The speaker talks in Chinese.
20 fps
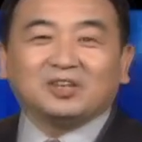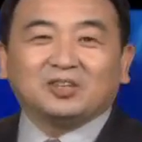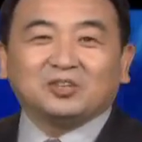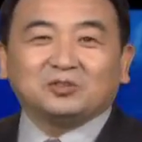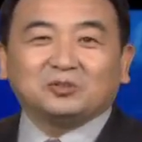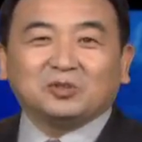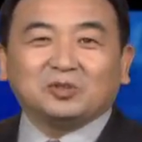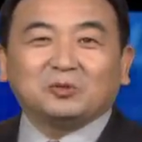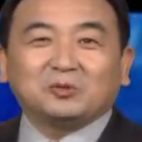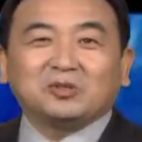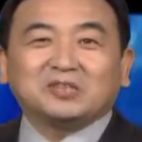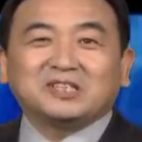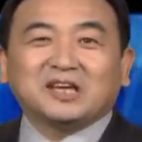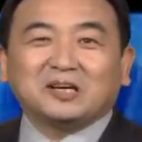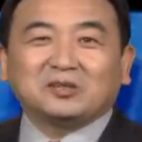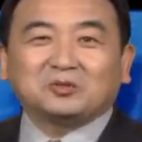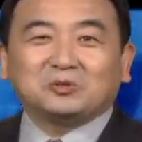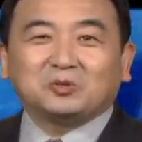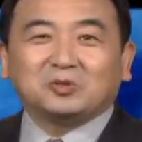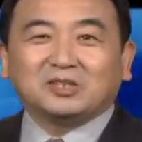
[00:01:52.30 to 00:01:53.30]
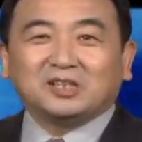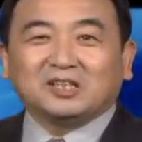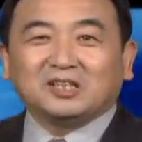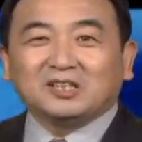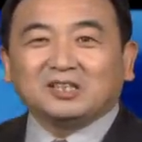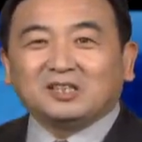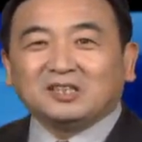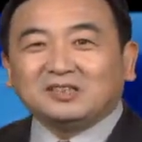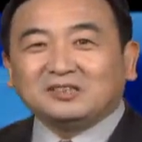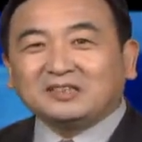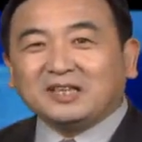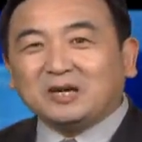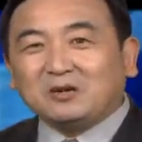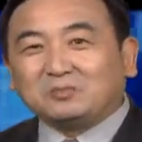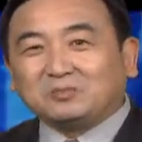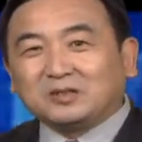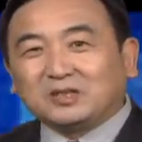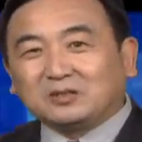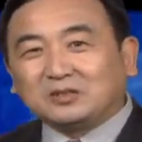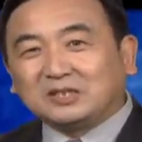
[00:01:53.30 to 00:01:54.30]
所以我想说呢，在我
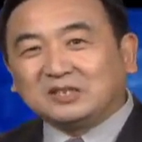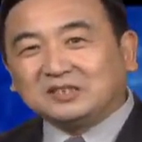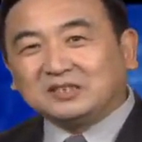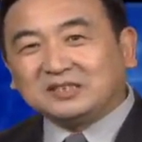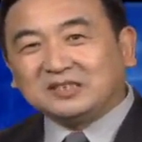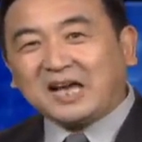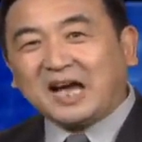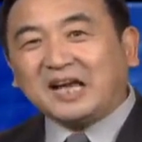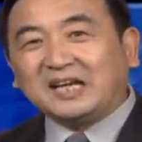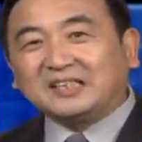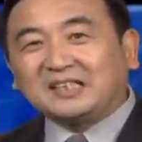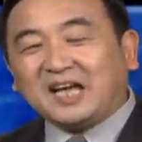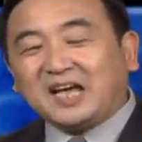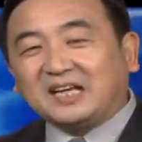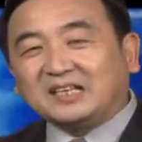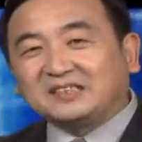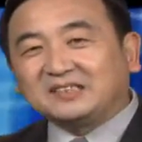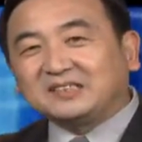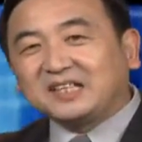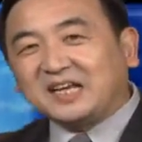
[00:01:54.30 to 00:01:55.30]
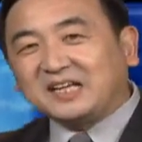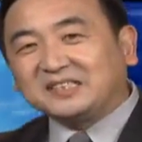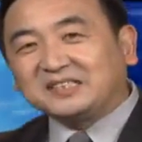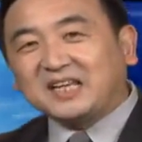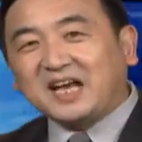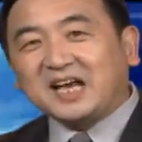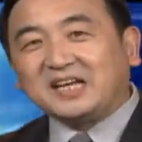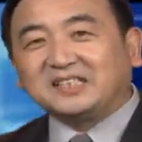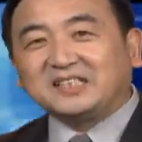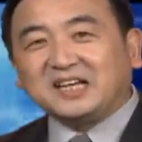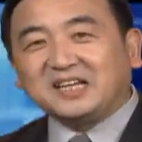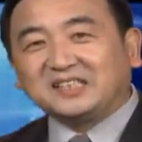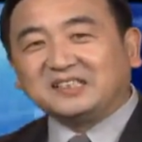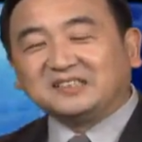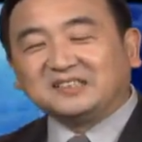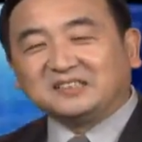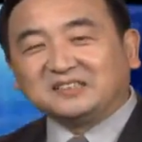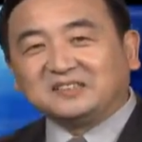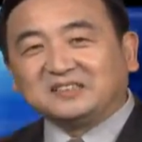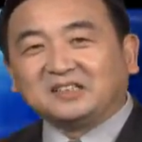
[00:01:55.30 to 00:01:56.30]
们的下一代、再下一代的
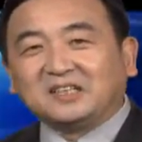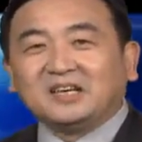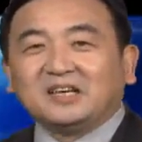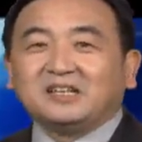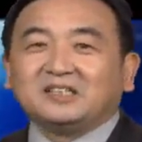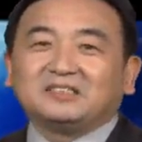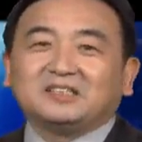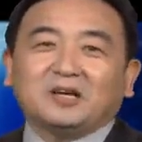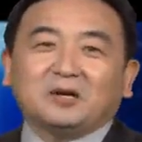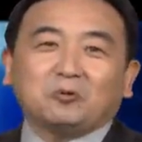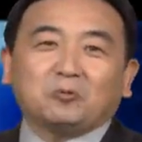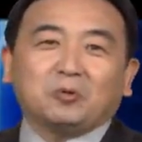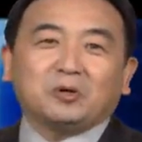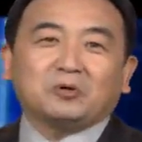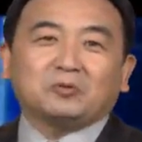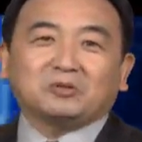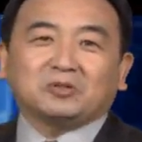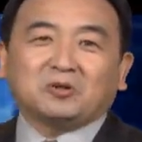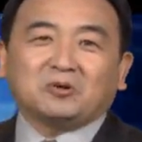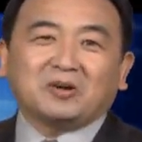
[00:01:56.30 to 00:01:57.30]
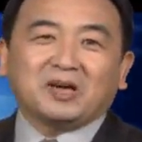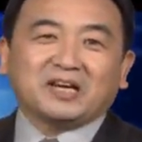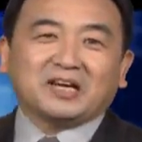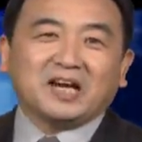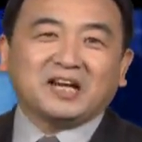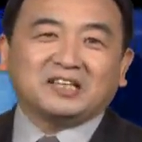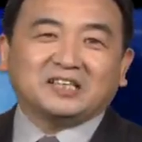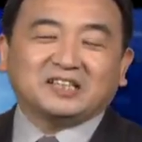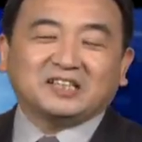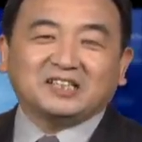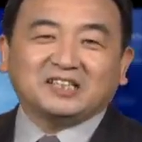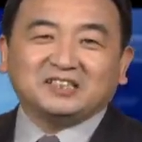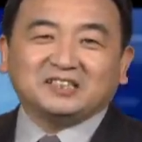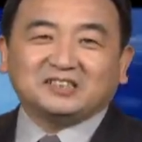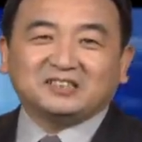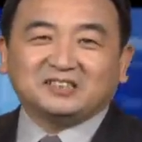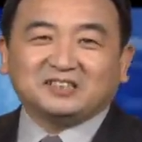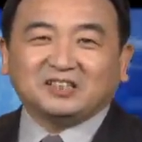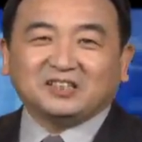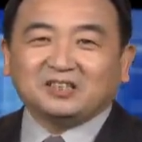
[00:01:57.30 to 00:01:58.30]
人，再回过头来看这个历
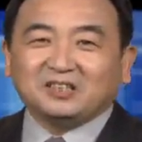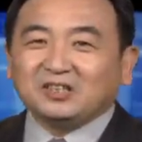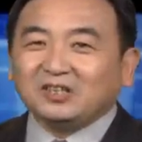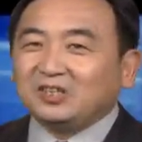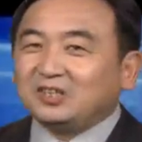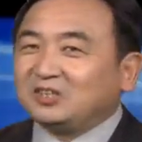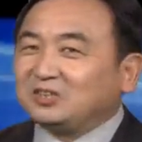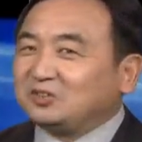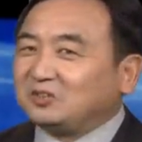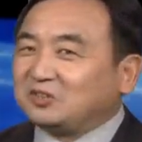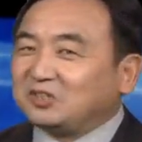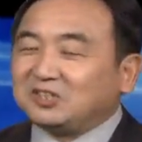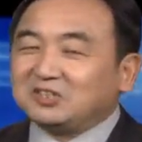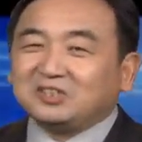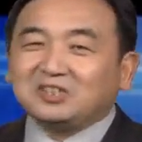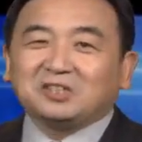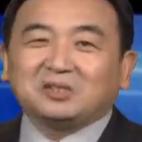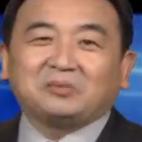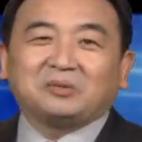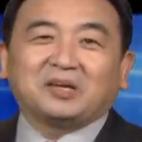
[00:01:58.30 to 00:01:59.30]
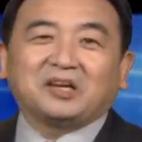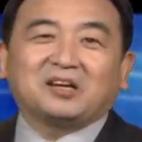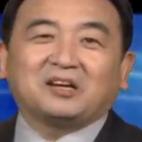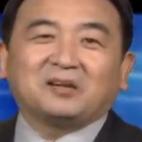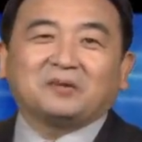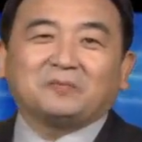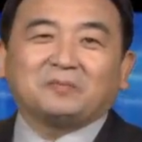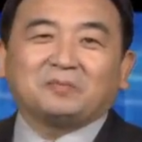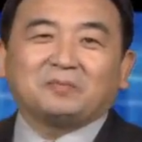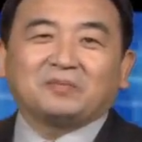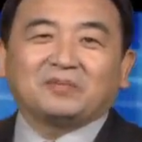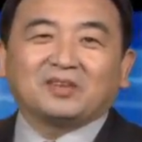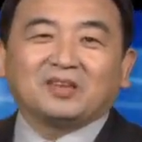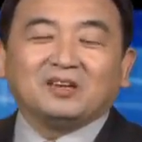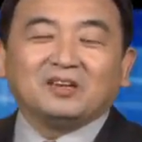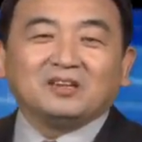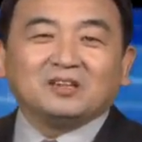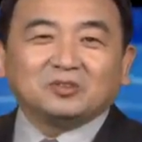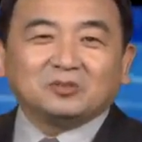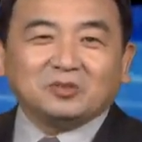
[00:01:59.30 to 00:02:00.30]
史呢，就很特别了。
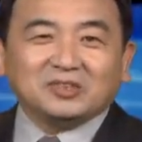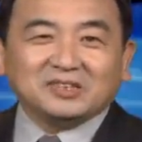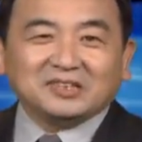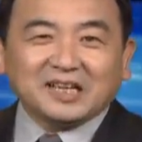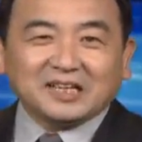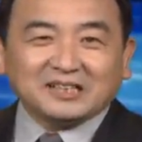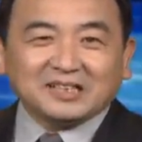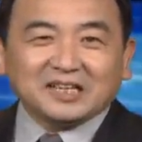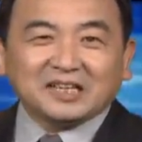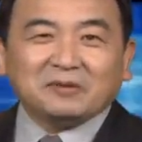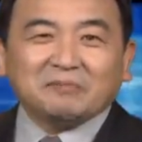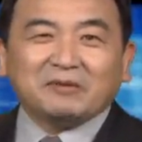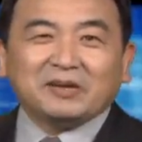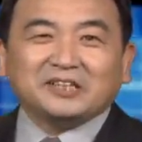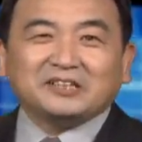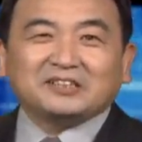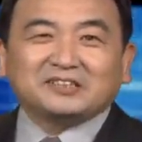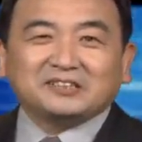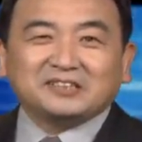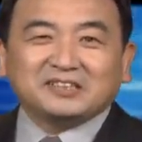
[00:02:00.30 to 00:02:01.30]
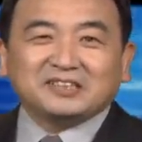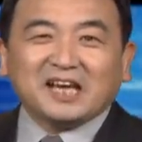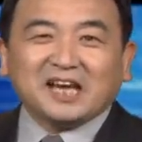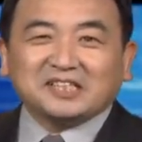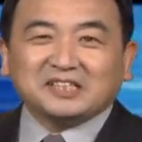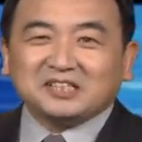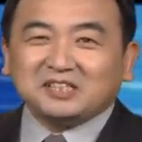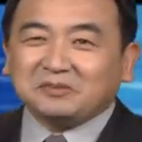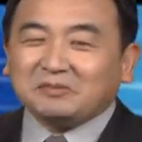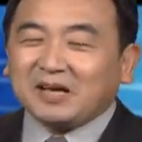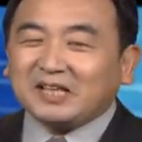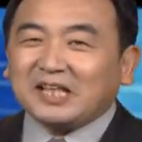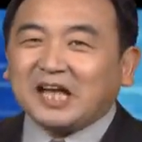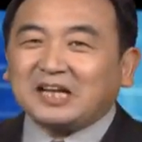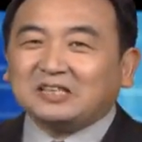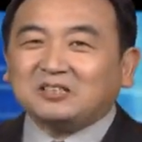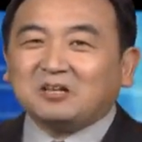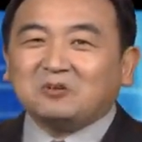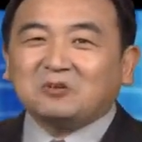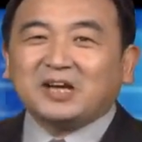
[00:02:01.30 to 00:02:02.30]
所以在这个背景之下，十八大
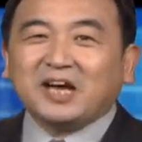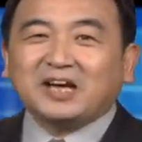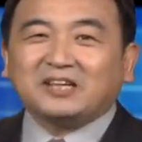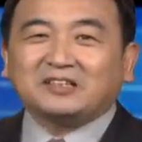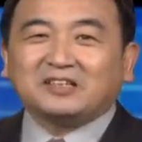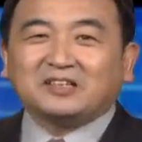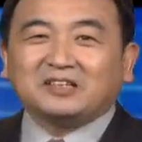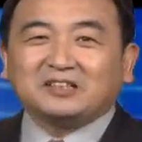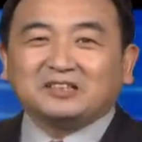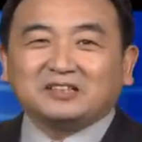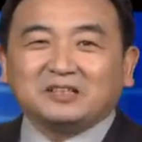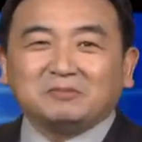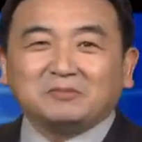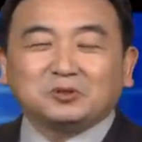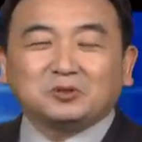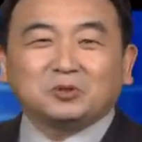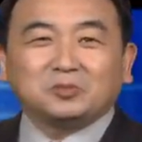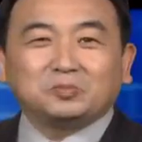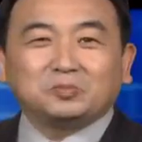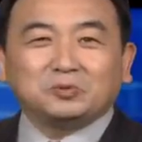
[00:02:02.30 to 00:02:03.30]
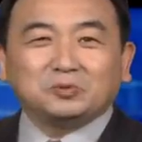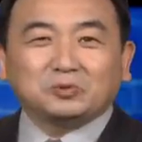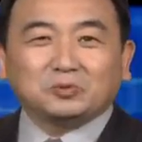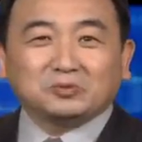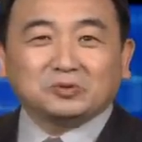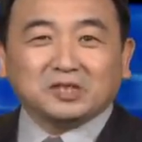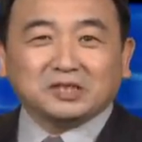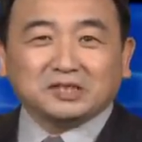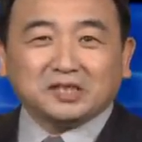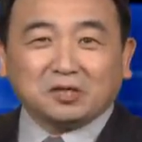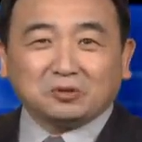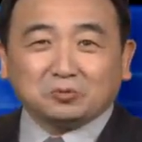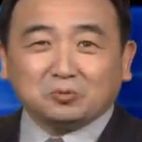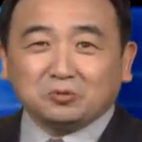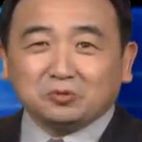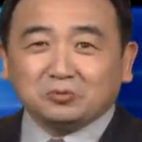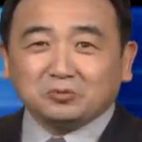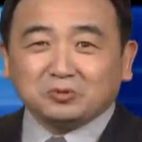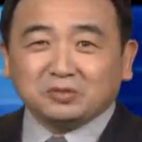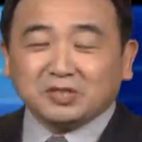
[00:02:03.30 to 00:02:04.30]
召开呢，人们不同的角
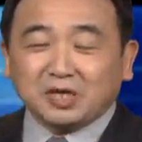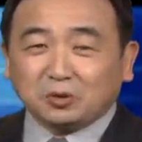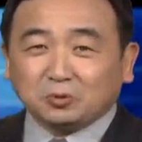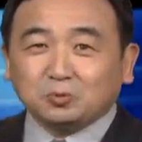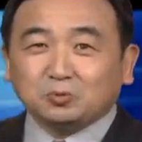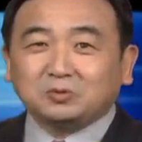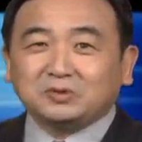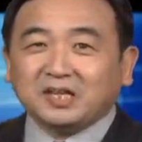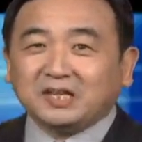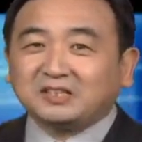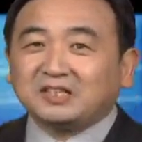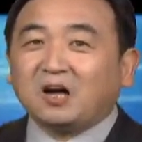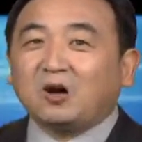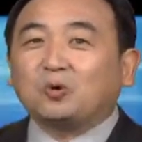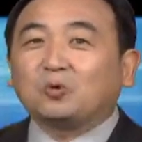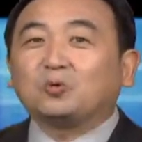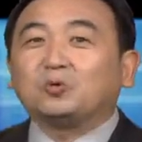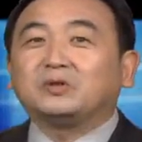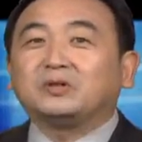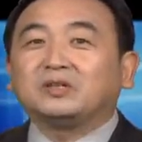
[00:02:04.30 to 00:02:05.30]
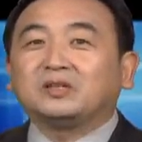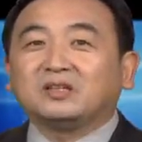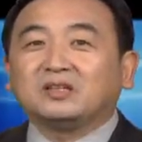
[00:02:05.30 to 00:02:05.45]
度在讨论。